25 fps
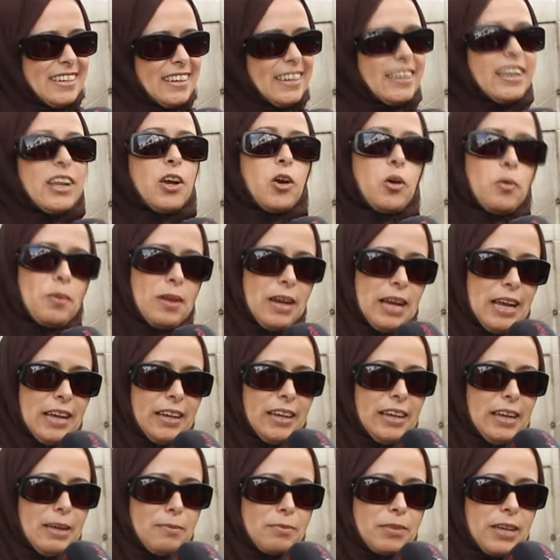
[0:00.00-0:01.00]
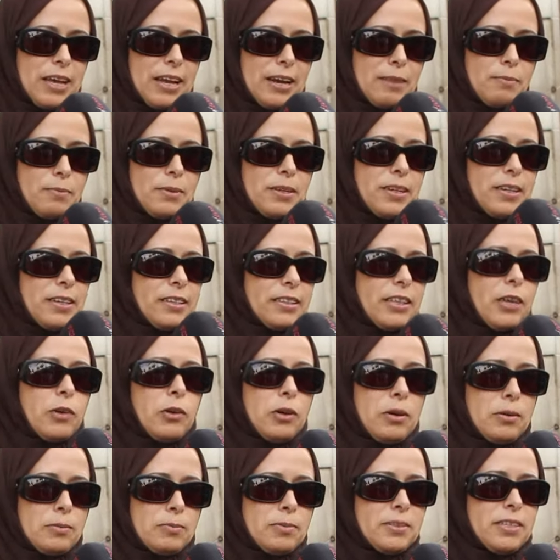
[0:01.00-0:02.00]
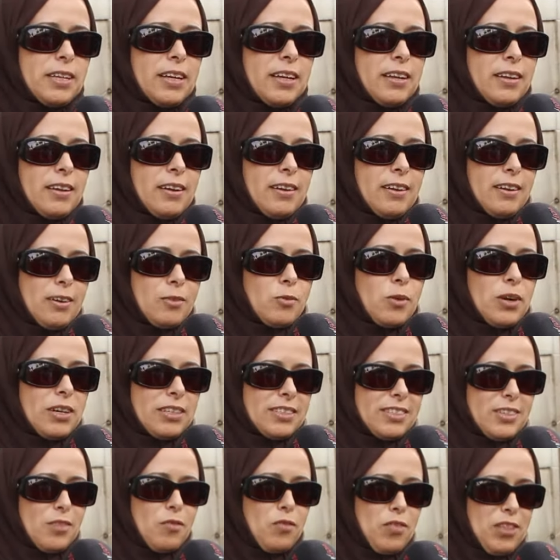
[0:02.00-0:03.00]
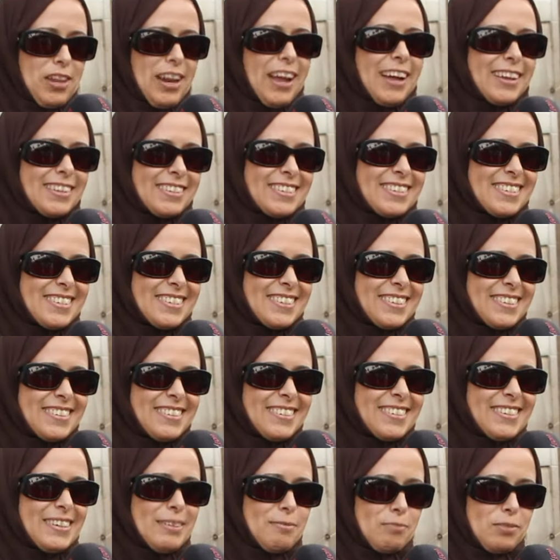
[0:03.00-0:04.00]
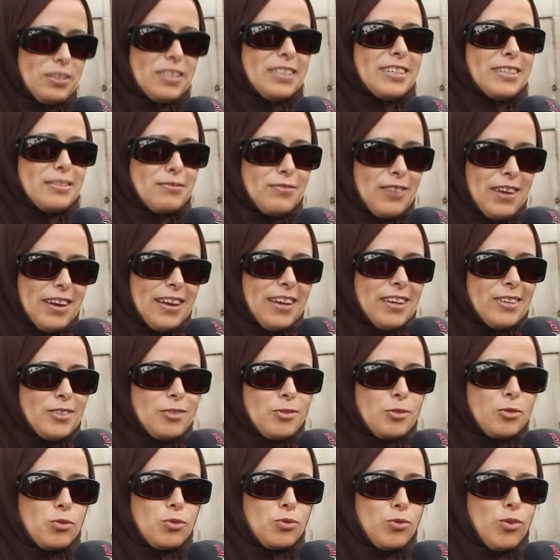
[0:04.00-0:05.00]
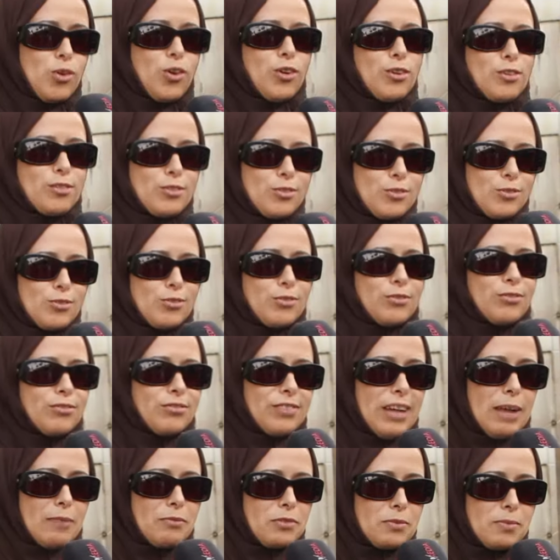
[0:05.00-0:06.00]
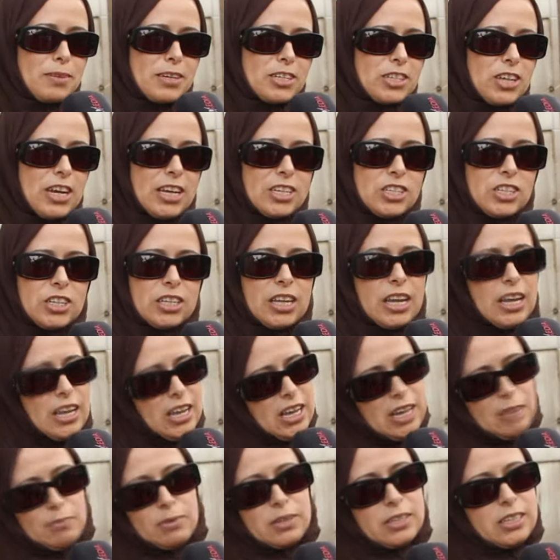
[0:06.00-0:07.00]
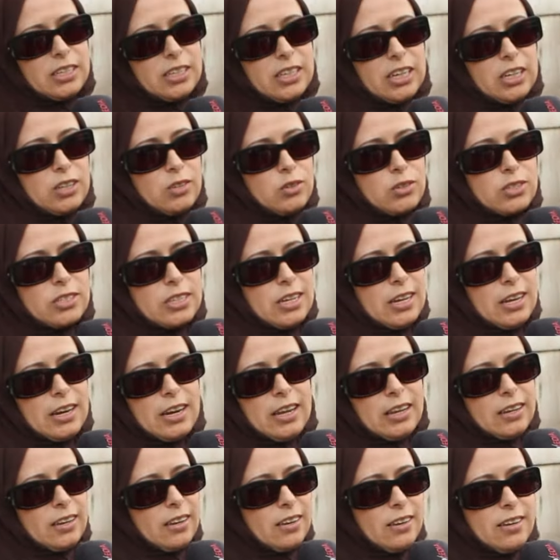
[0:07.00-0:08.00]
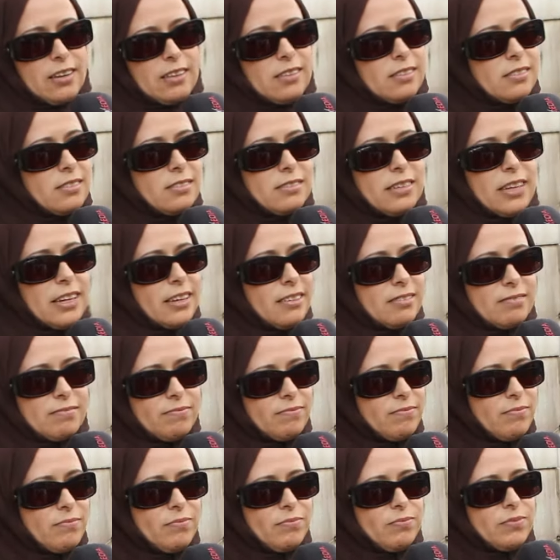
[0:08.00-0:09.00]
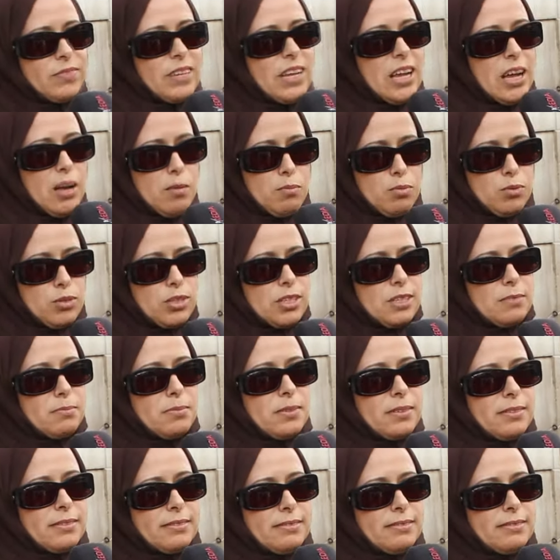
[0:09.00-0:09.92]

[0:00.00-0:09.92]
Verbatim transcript: لا هما الحقيقه نتاع ربي توا بدا الوقت يفضل عندي بديت نتفرهد ونخرج ونعمل في برشا حاجات اما كي كانوا صغار الحقيقه لا امبوسيبل